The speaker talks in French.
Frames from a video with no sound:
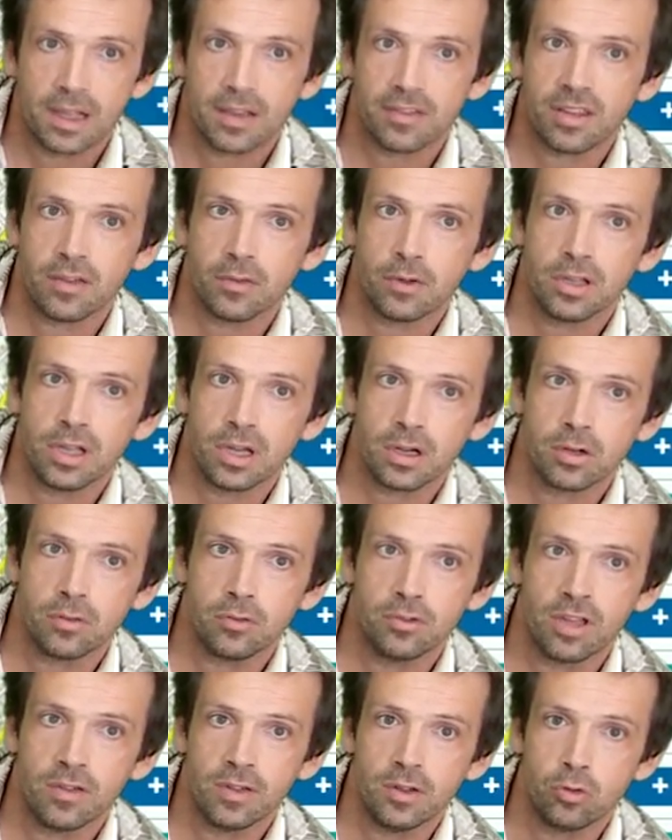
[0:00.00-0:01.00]
Ça veut dire que
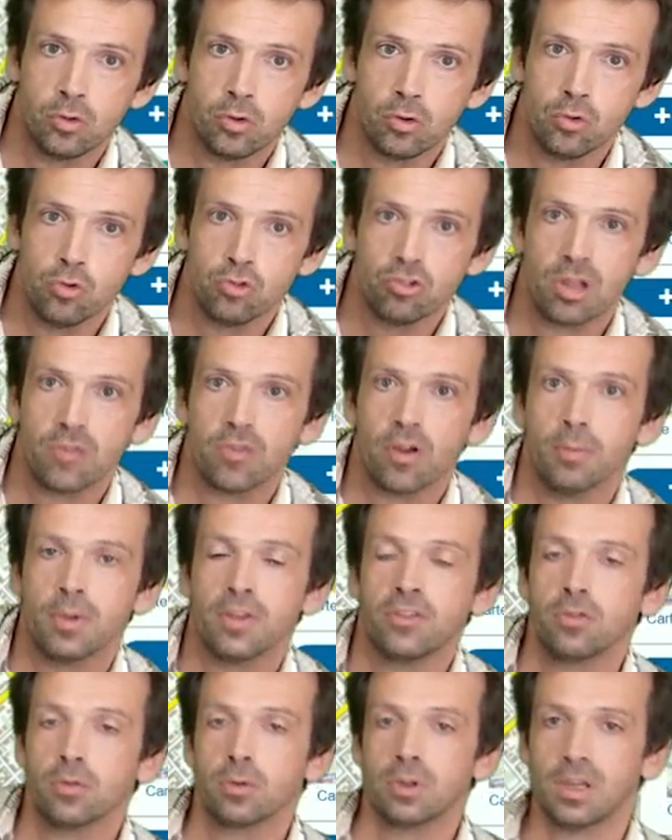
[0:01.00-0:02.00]
vous avez deux couches
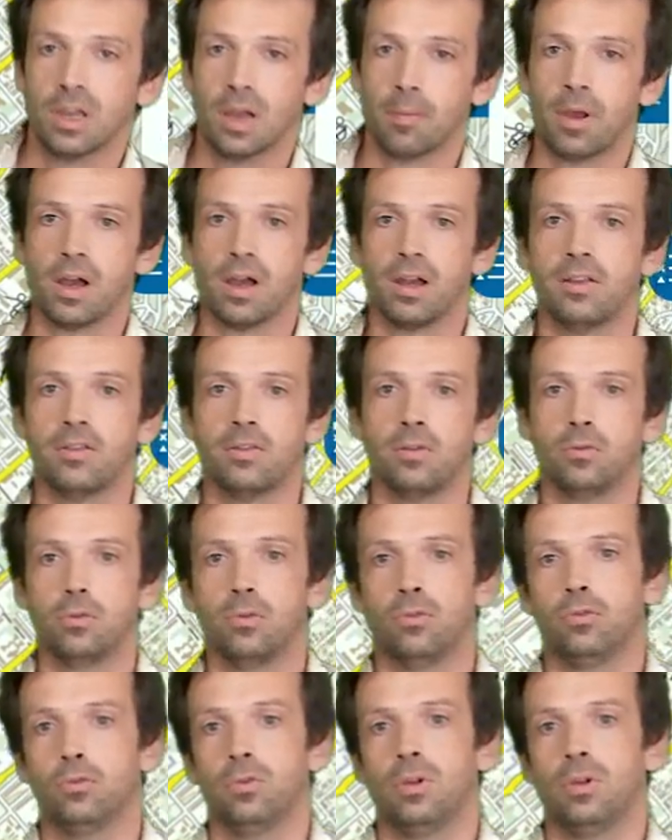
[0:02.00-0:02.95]
d'informations qui apparaissent dessus.